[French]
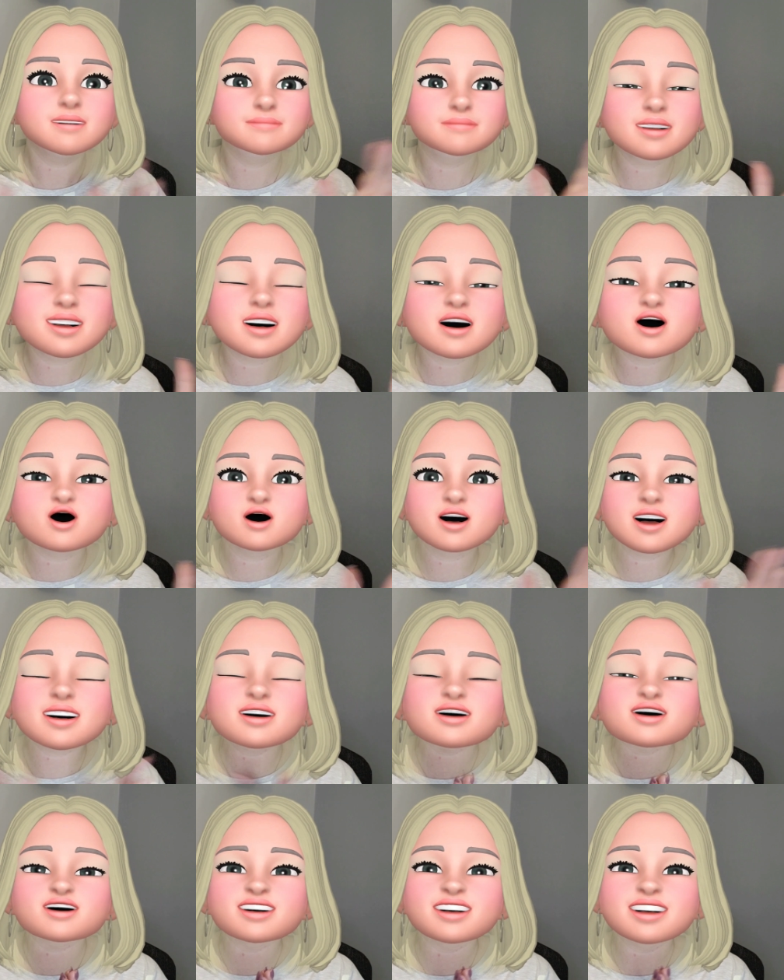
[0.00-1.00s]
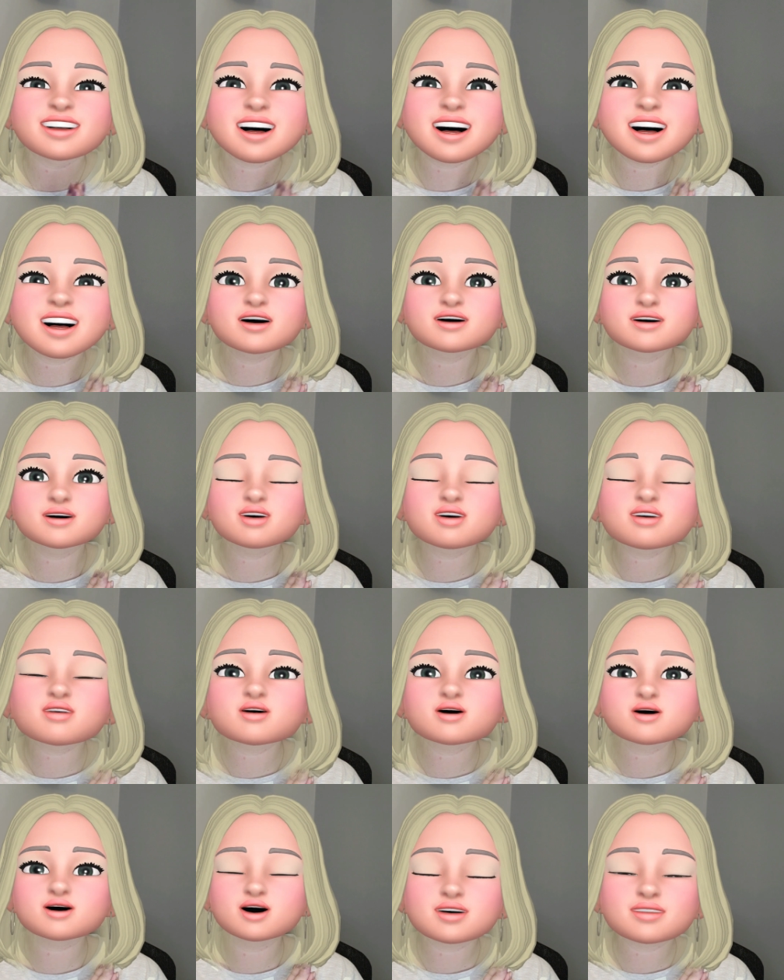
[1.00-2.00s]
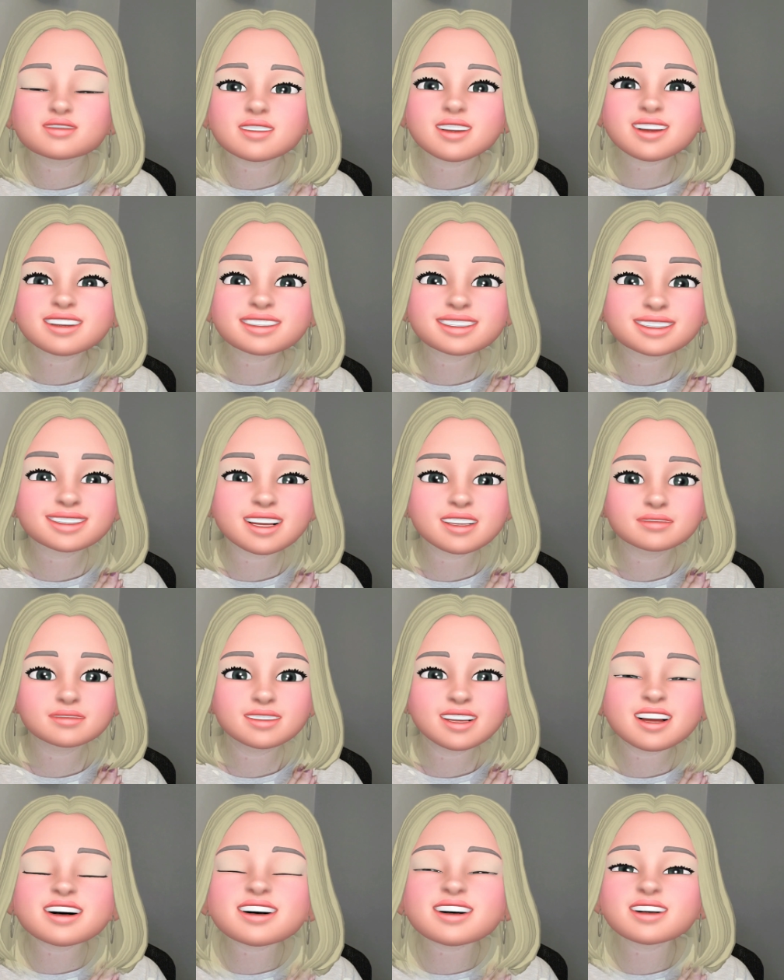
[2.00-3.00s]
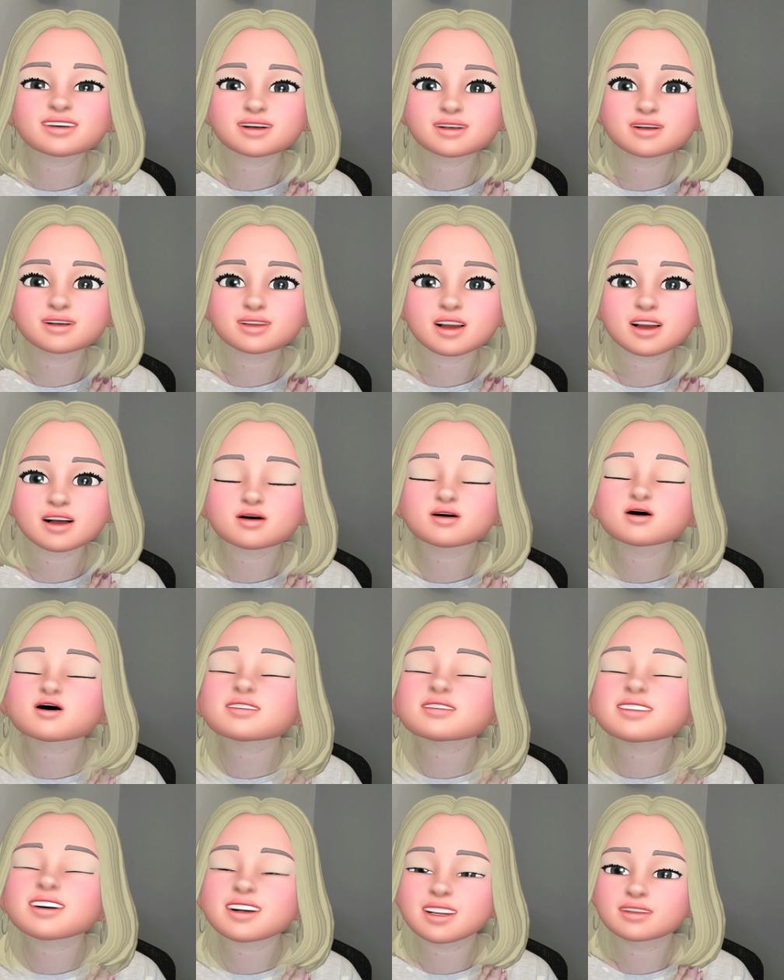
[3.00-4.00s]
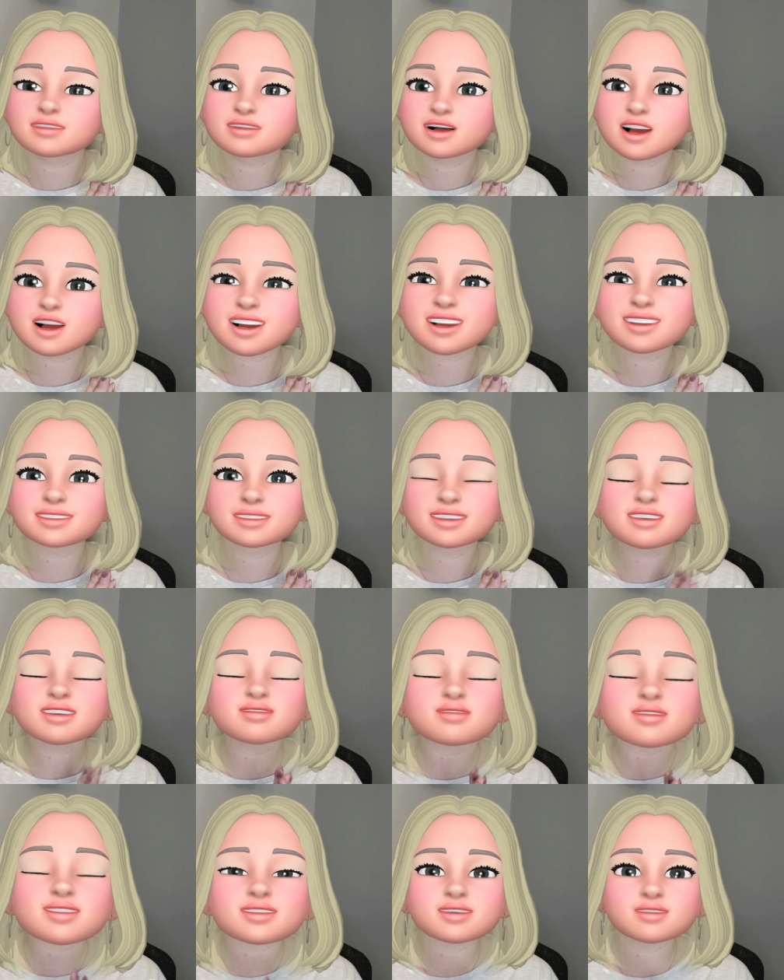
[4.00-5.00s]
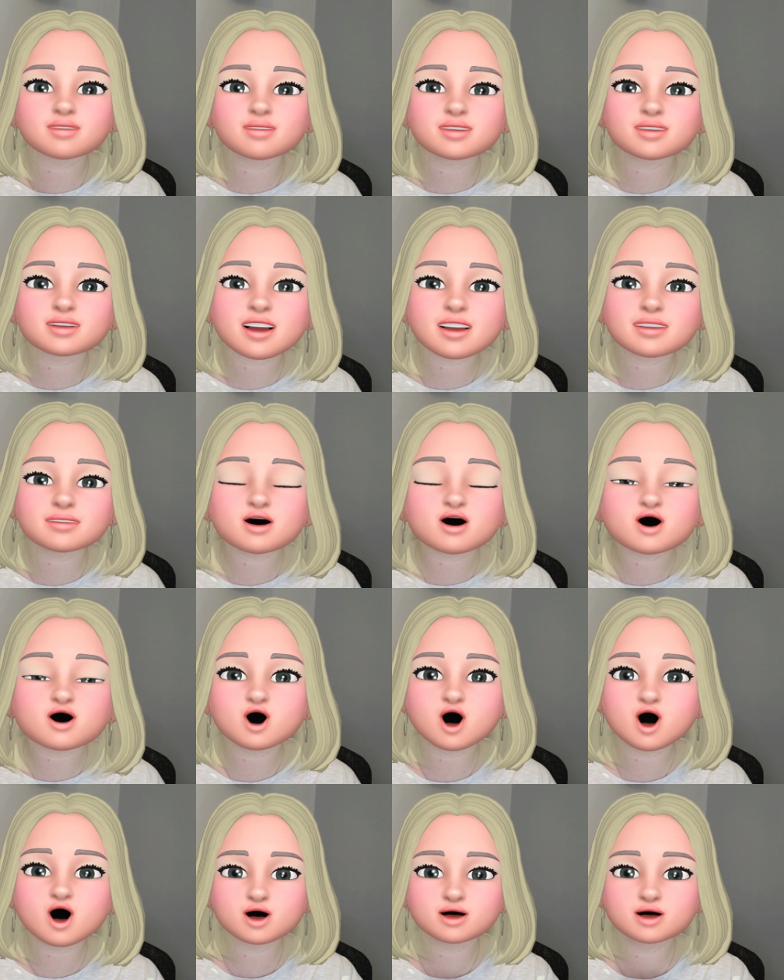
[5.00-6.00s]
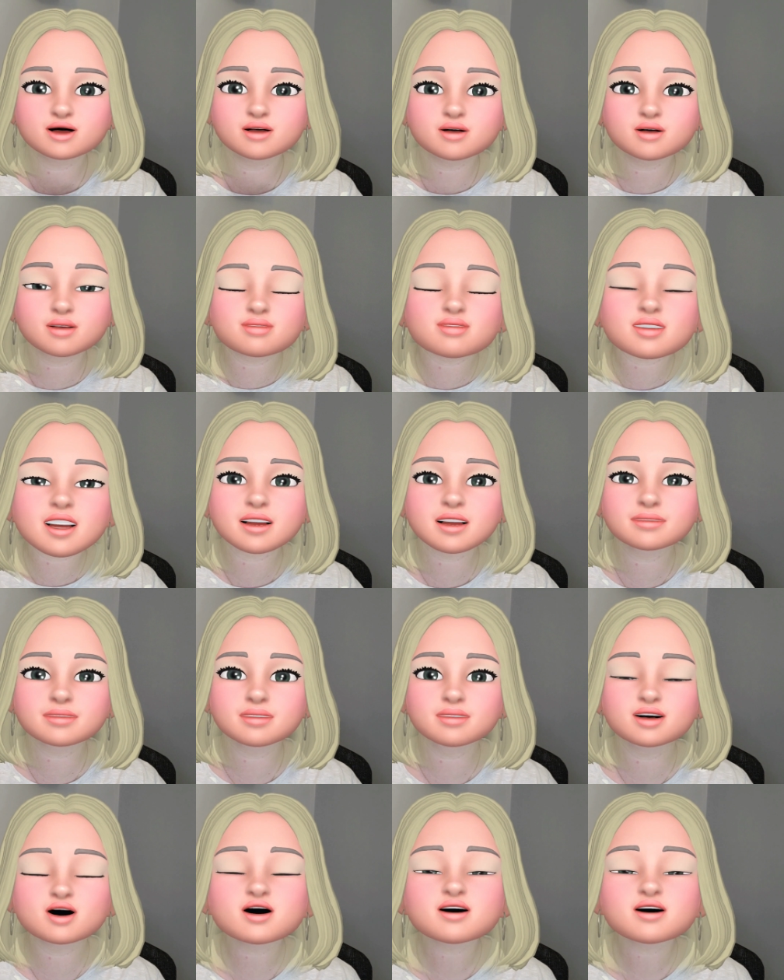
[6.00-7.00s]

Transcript: Mais en règle générale, tout se passe très bien et je suis vraiment très fière de nous parce qu'on fait vraiment un super boulot.